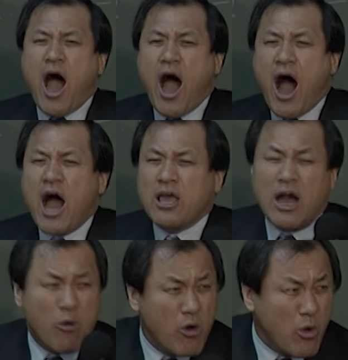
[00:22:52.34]
아야
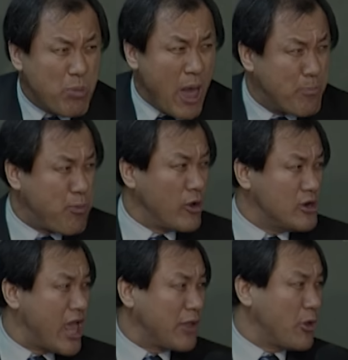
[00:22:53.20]
어, 몇
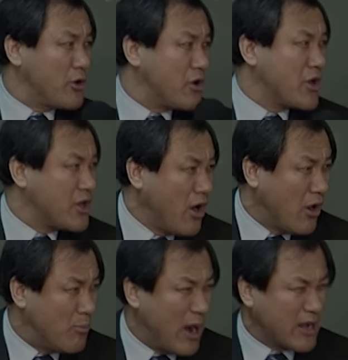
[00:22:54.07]
번을 해야 되는 거야
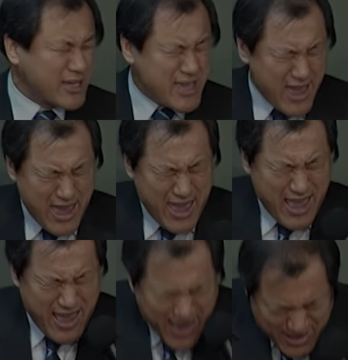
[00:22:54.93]
이거 막
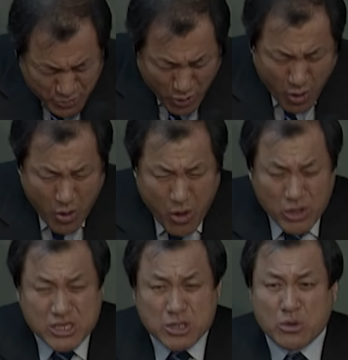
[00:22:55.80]

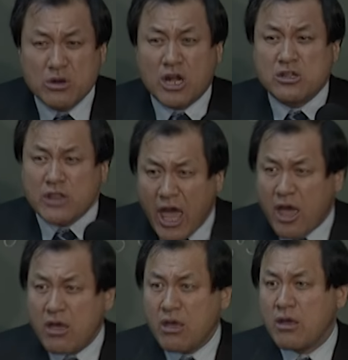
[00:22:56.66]
계속 기도를 하는데
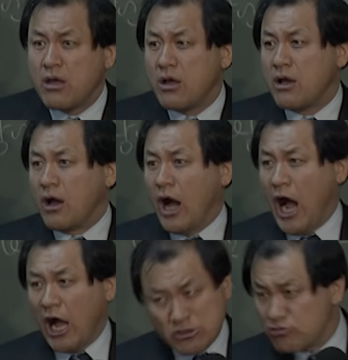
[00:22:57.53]

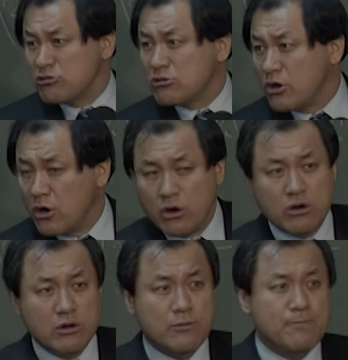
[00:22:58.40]
안 주는 거요
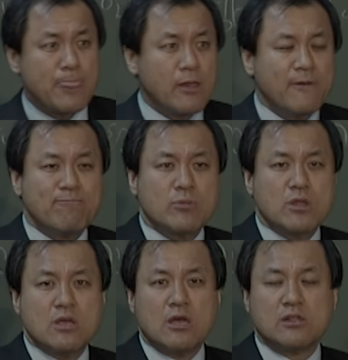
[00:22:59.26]

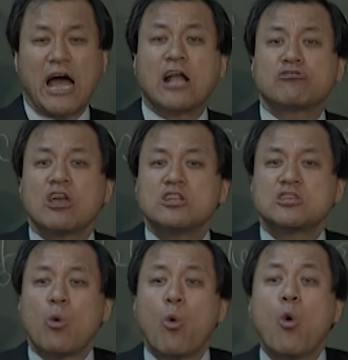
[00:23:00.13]
나중에는
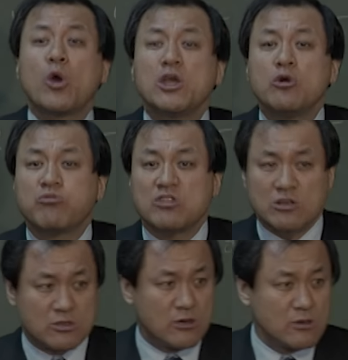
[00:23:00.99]
이제 오기로
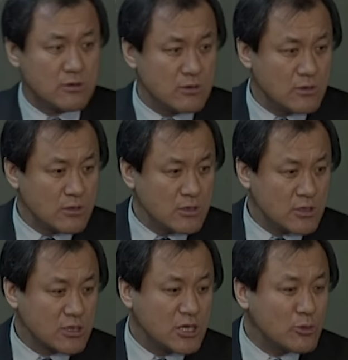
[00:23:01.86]
붙었어
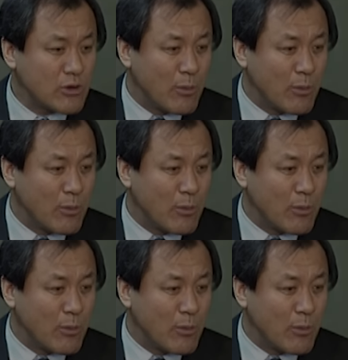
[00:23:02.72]
기도가